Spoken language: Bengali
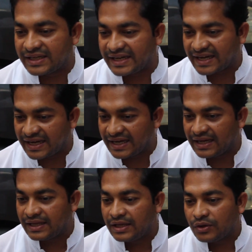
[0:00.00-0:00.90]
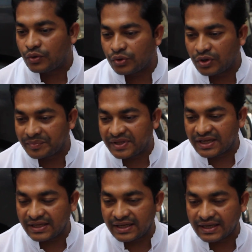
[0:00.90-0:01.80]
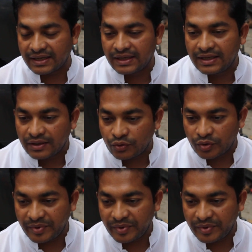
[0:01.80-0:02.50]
টাকা কোনো আপনার কোনো